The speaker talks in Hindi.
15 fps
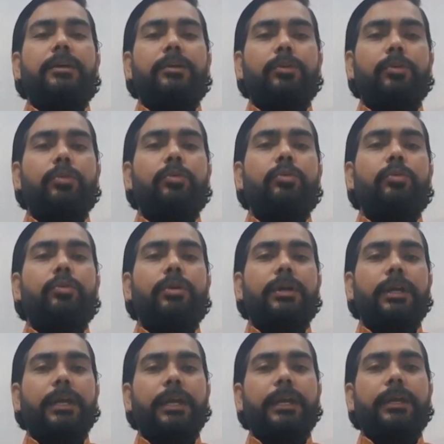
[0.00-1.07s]
गु
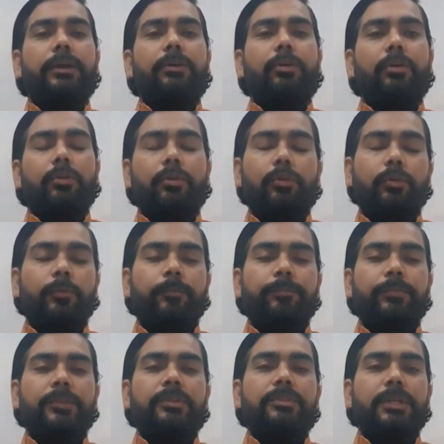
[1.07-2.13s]
गे और गो
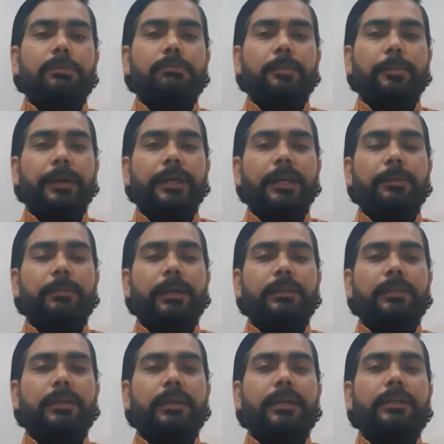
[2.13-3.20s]
जन्मपाई की
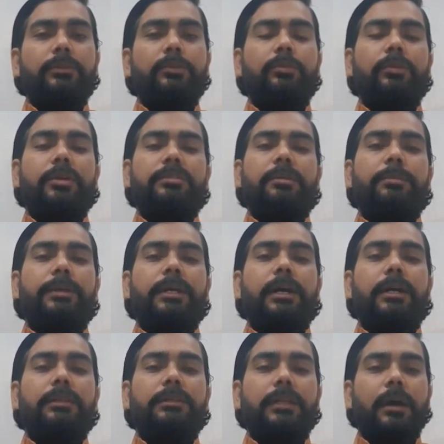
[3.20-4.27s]
बात करें तो उनका सभी का